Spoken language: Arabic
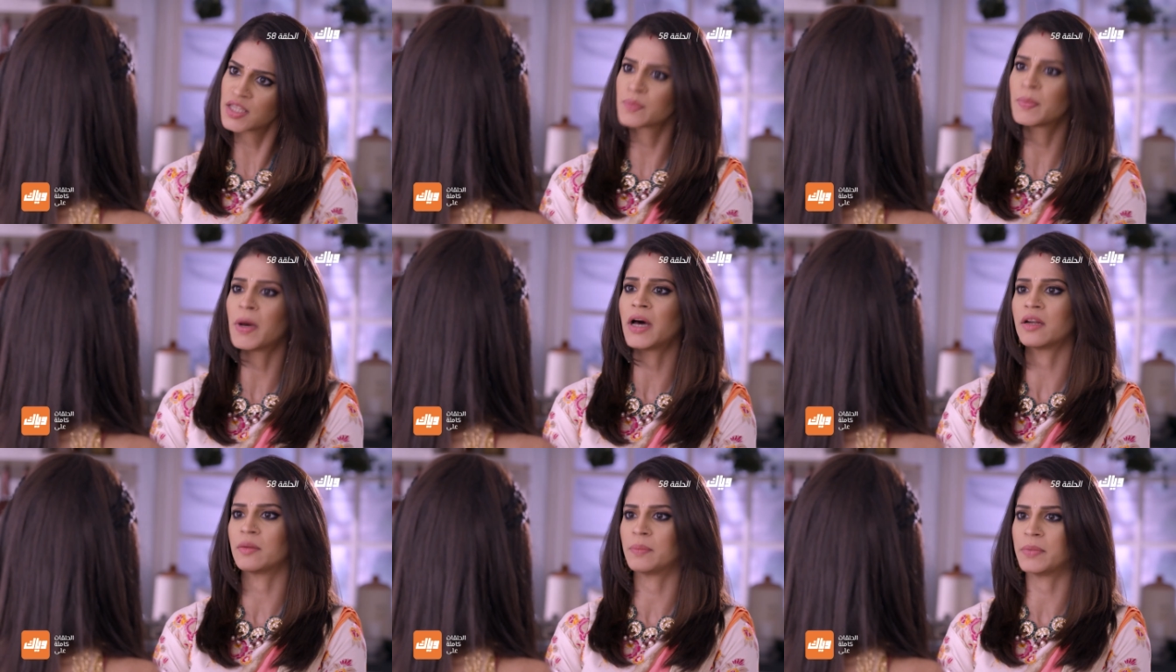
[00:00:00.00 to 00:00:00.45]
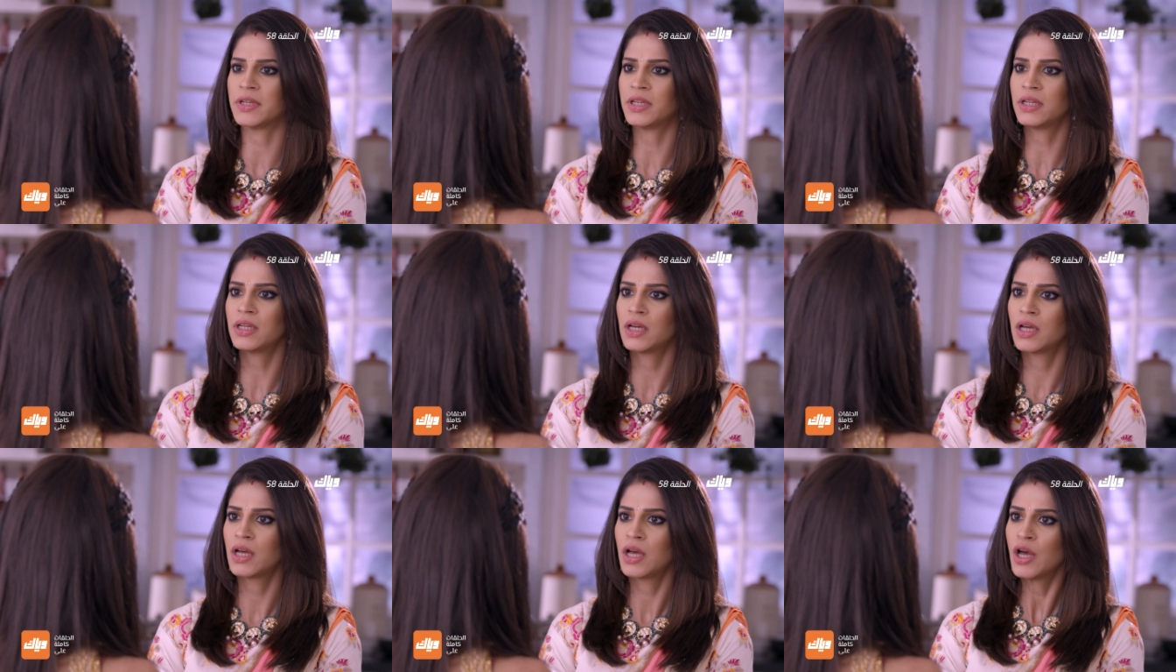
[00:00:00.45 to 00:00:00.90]
حماتي
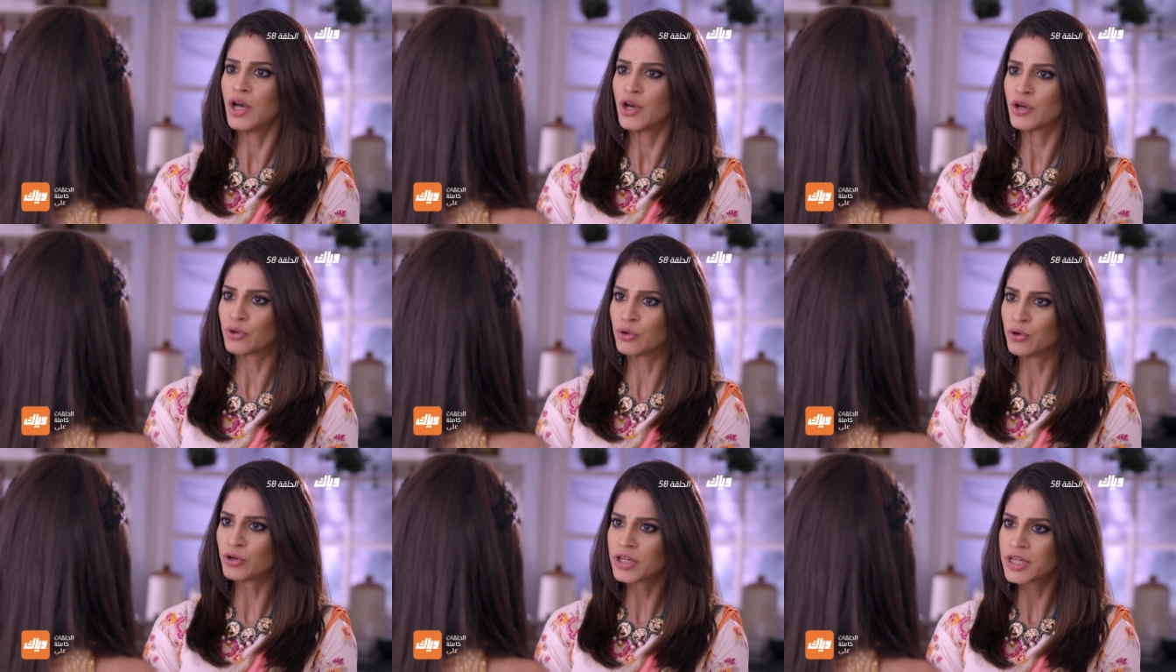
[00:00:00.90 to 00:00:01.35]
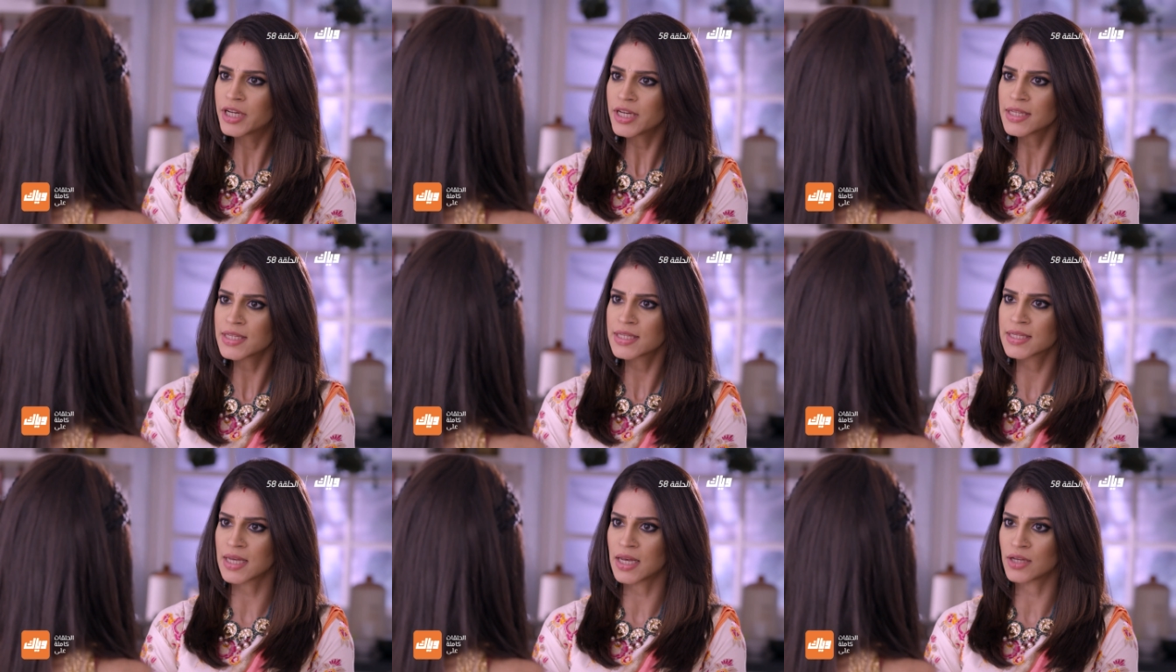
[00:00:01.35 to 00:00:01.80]
رح
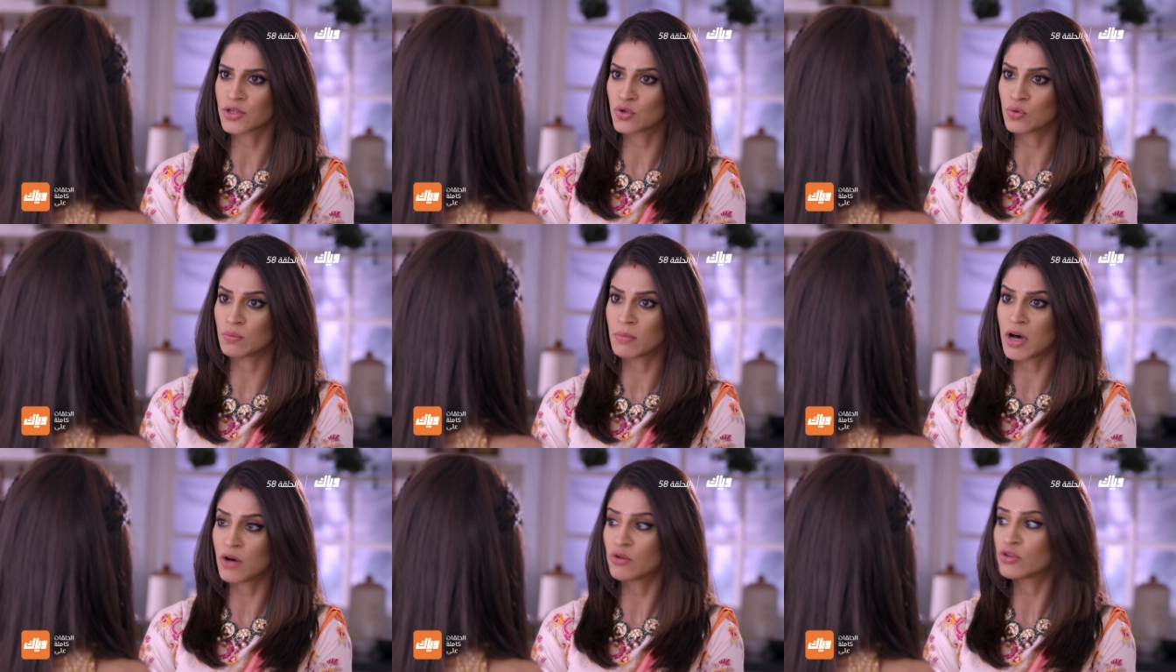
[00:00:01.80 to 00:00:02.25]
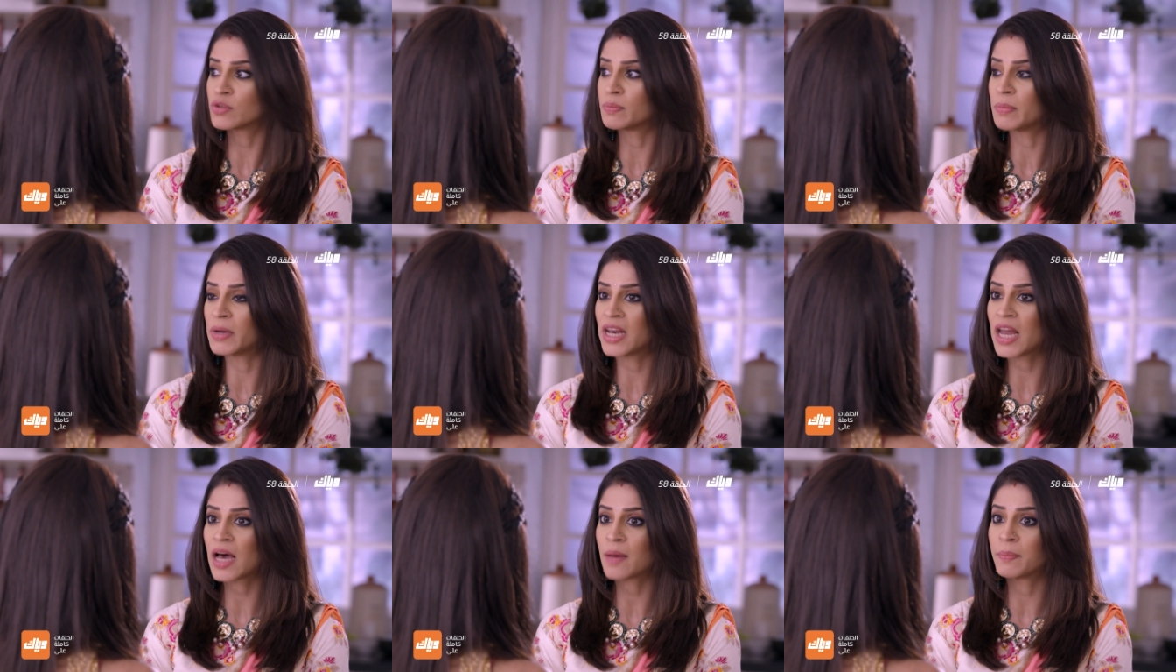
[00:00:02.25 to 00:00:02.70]
تعرف كيف تحط لها
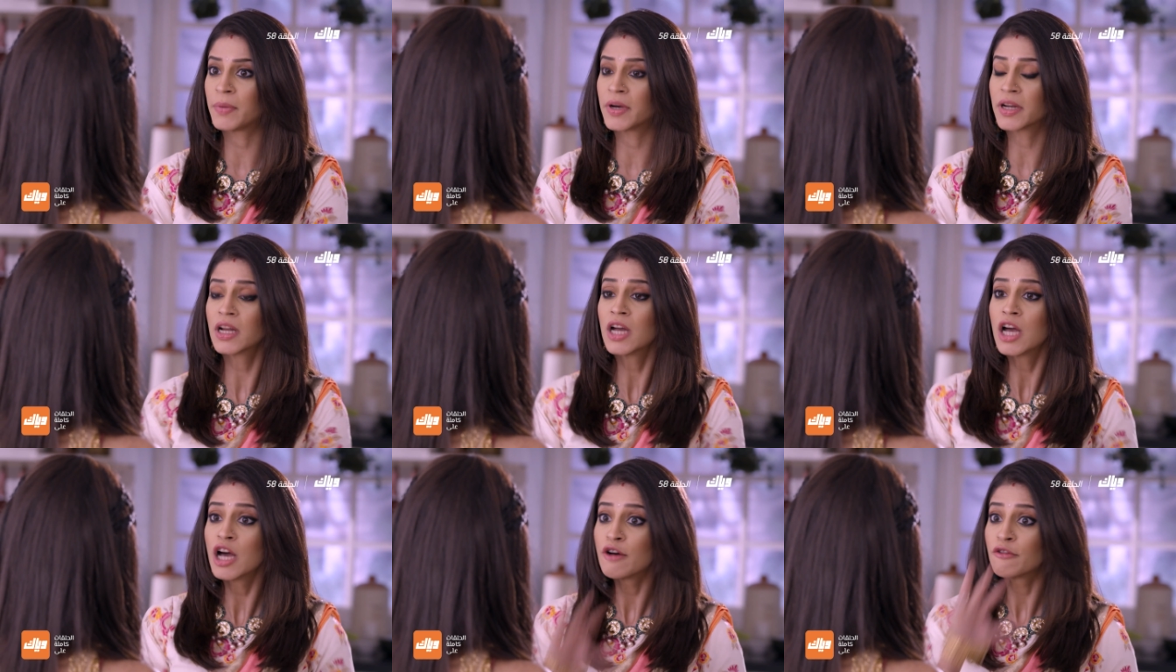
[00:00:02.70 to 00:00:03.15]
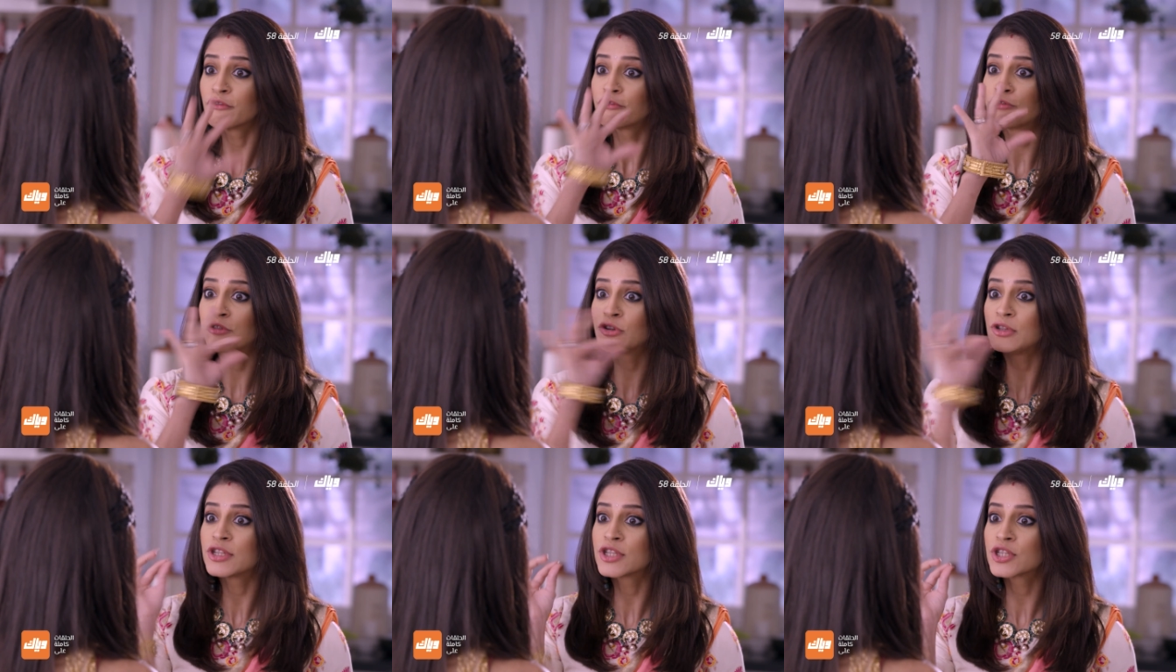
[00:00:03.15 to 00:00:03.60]
حد لإليشا
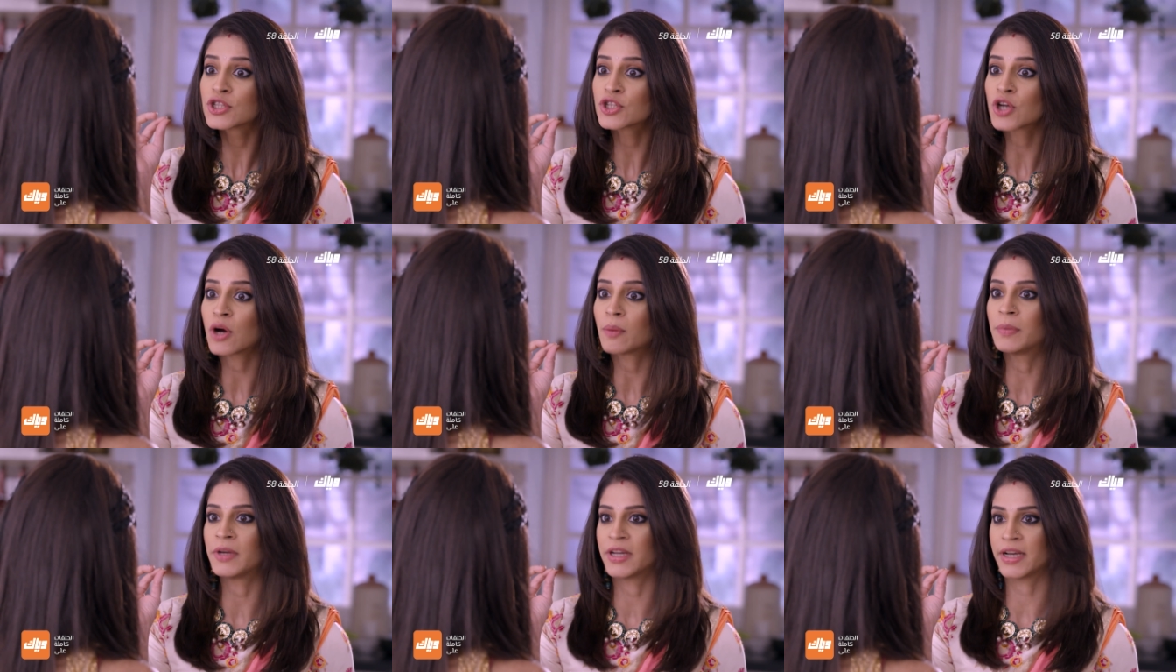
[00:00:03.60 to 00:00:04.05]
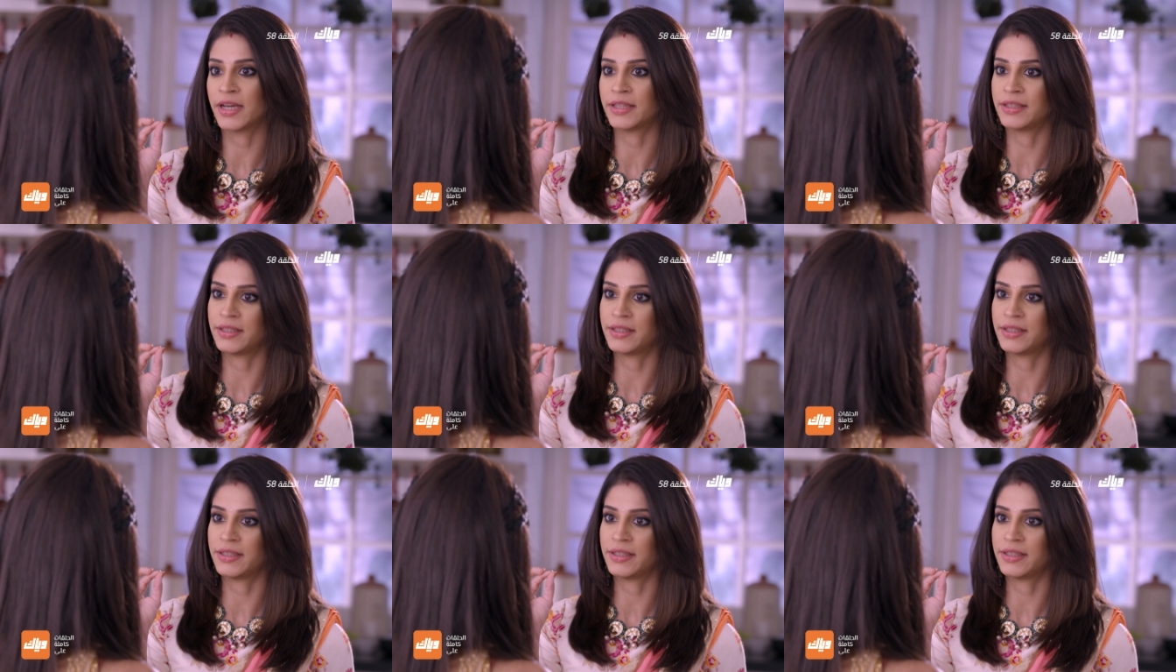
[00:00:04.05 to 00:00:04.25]
ورح تسكت على